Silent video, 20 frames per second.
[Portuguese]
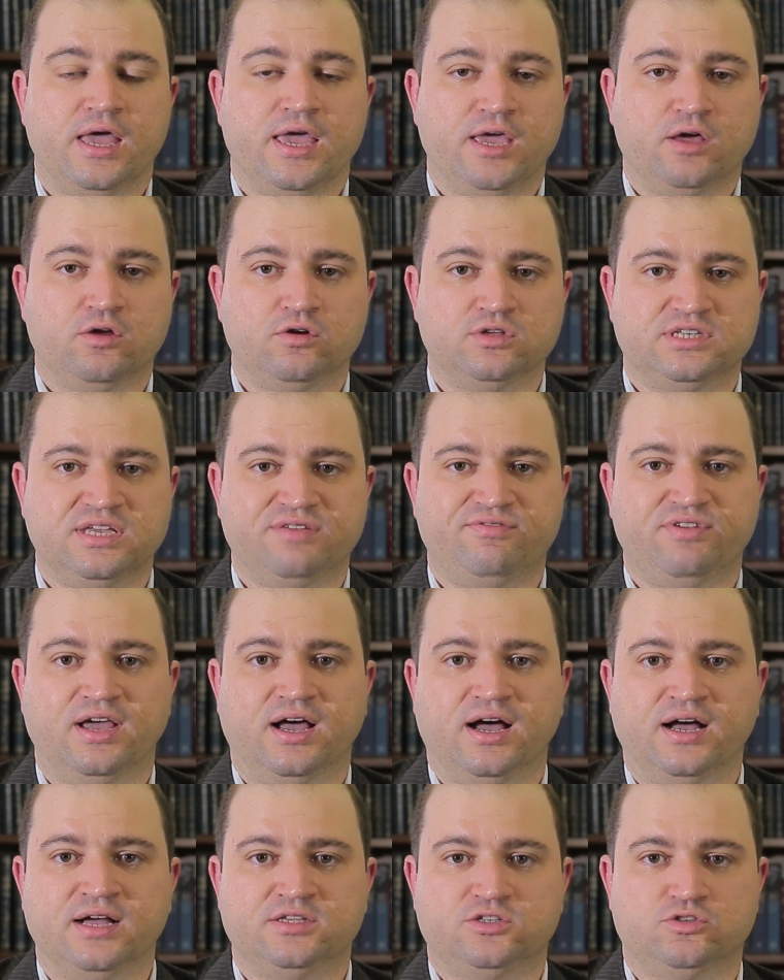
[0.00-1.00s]

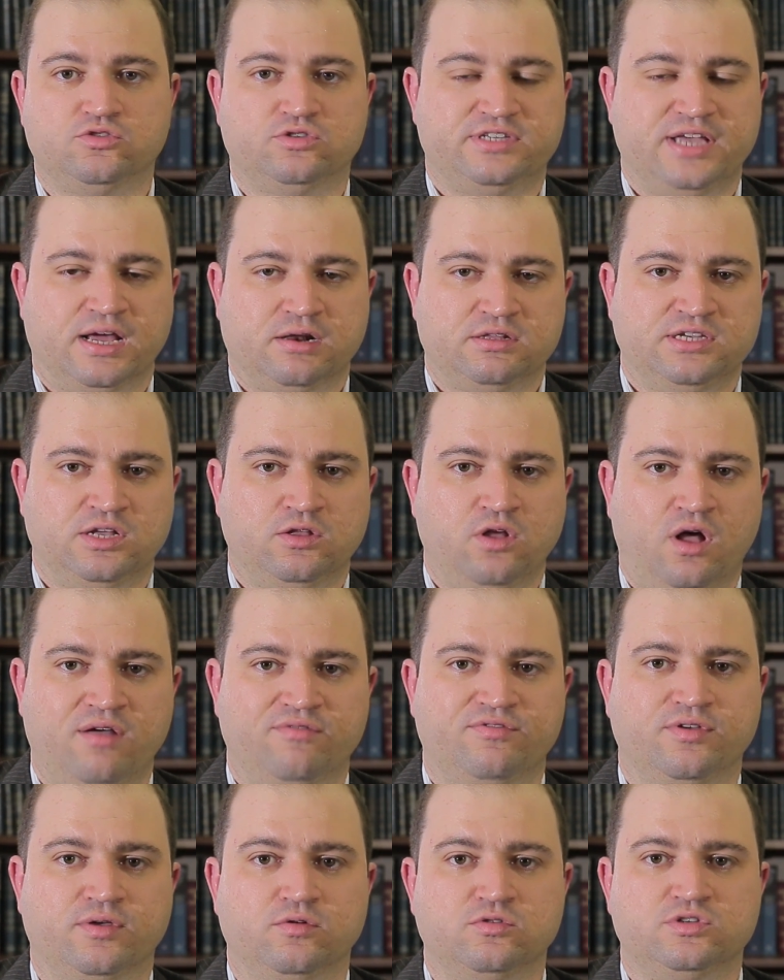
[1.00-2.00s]
Inclusive, antes do século
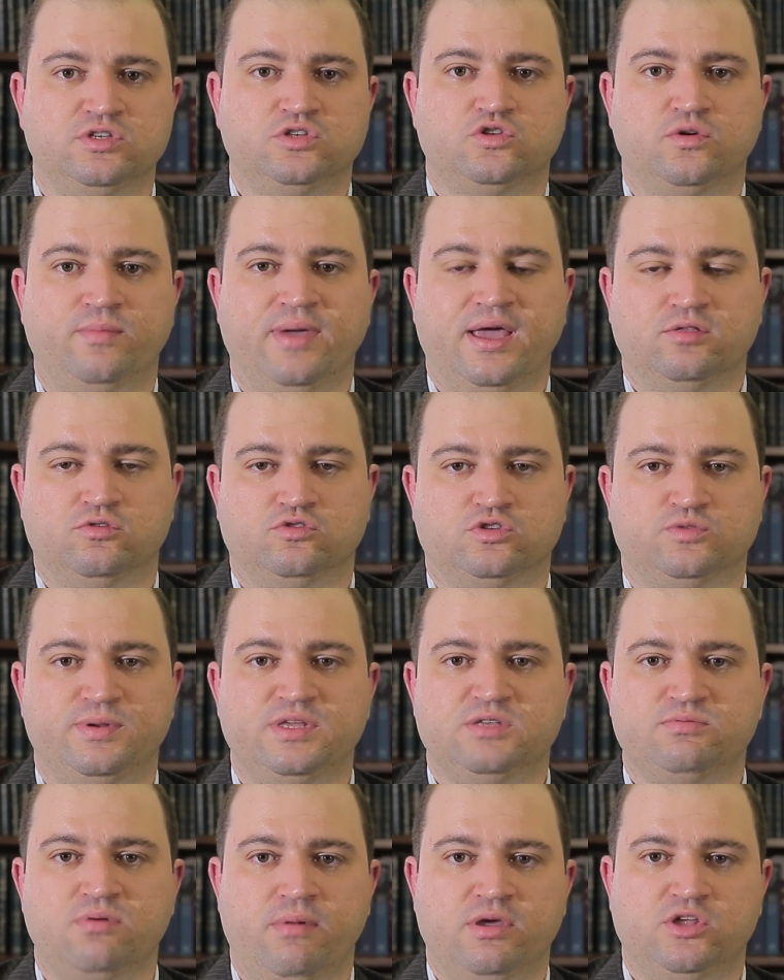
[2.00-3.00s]
XIX, os instrumentos,
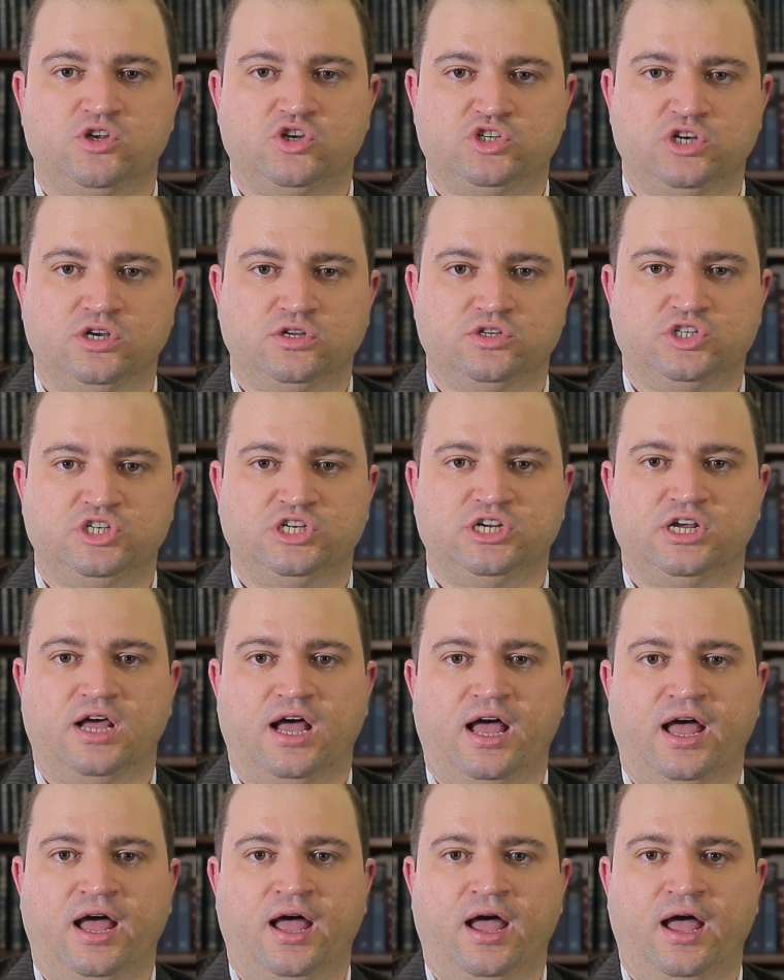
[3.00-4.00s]
principalmente de, de
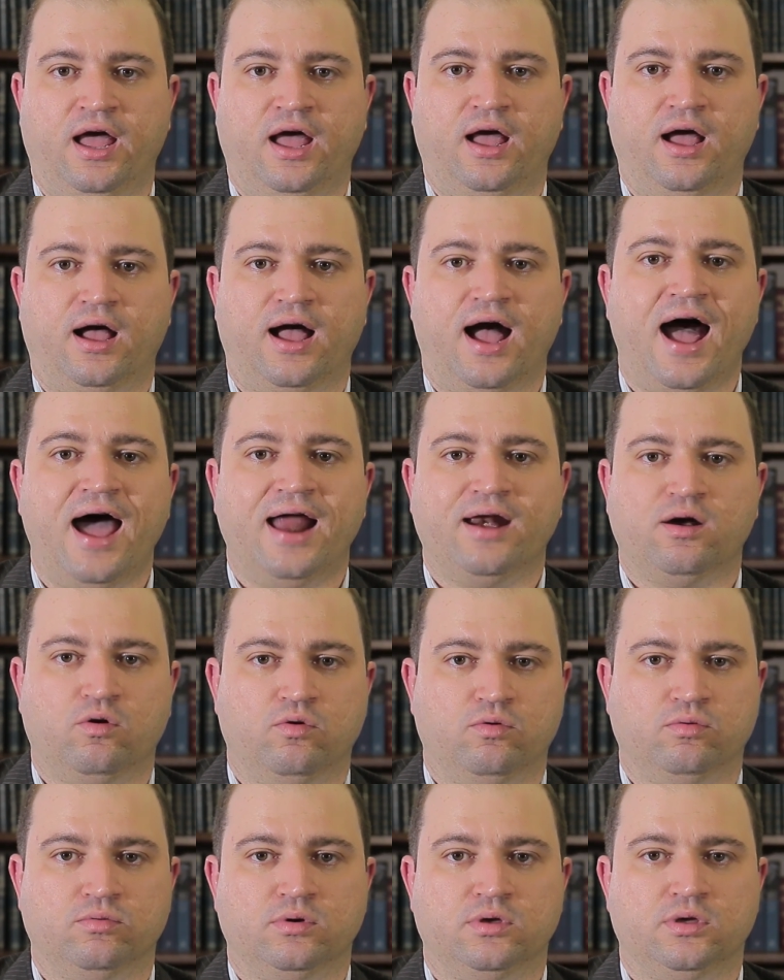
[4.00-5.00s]
uh,
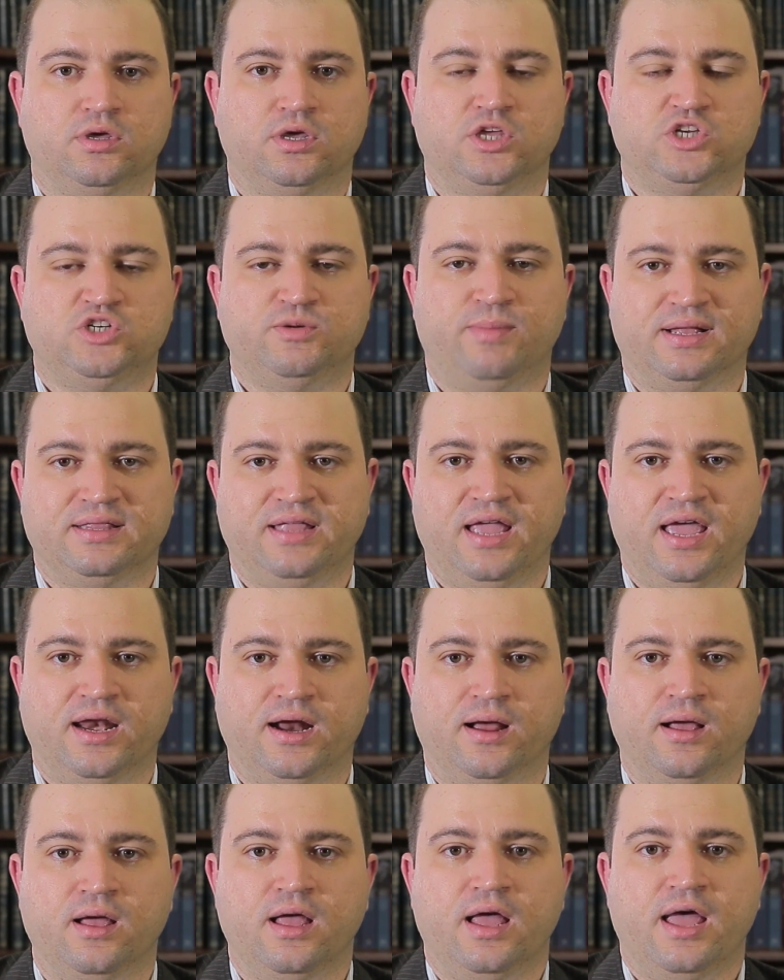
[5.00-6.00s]
arco e de
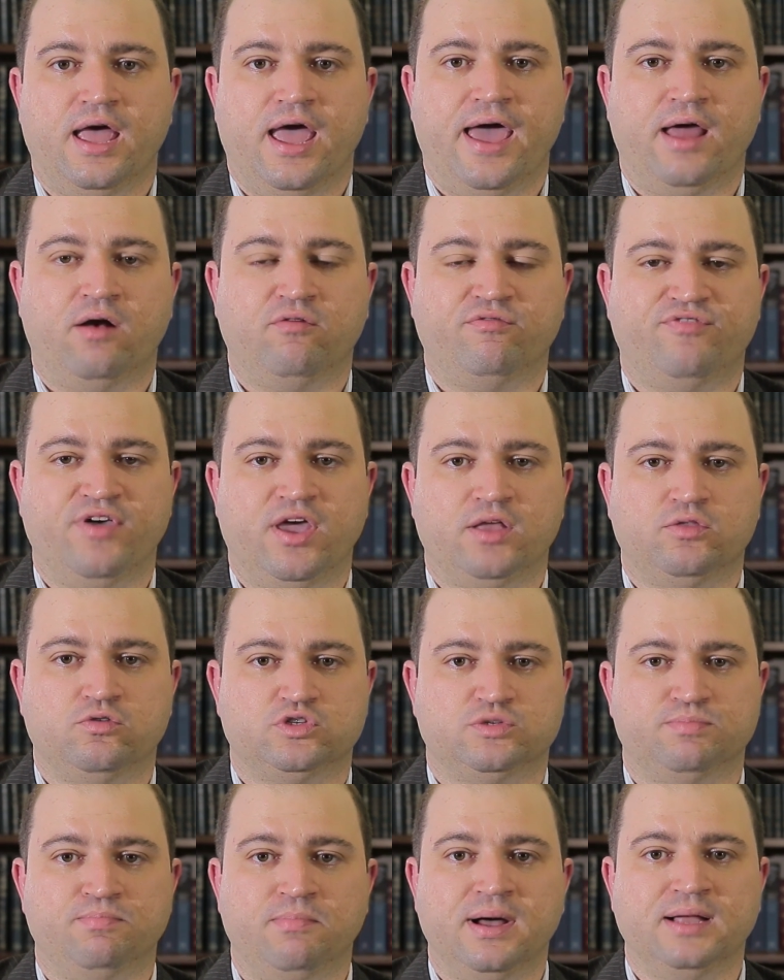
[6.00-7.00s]
madeira, eram
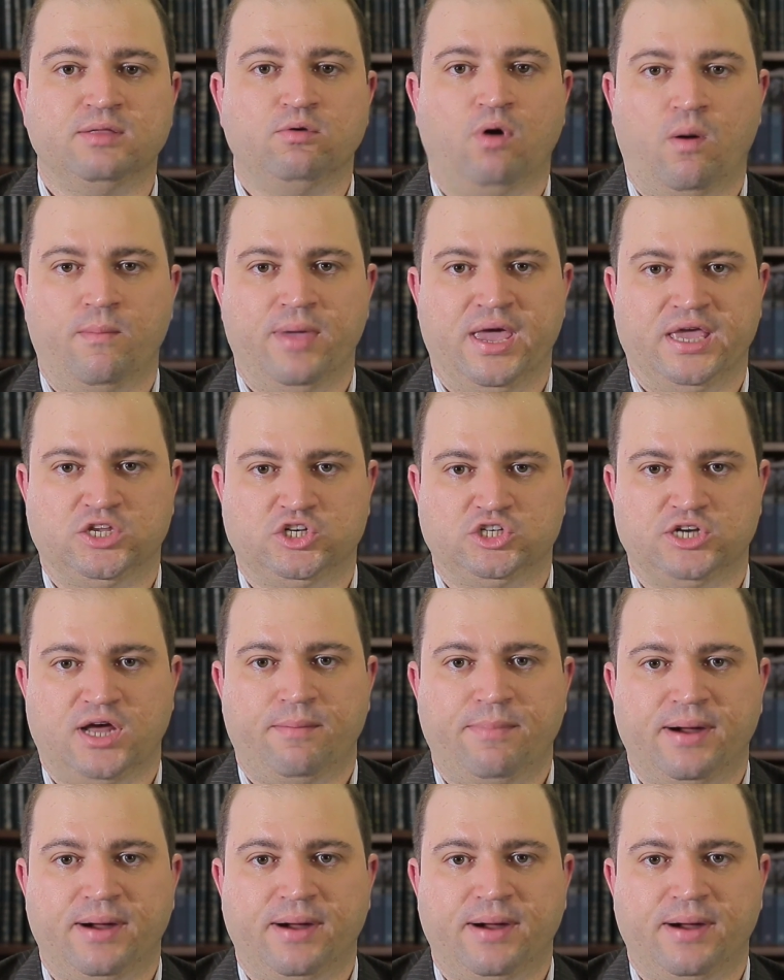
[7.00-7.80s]
feitos manualmente.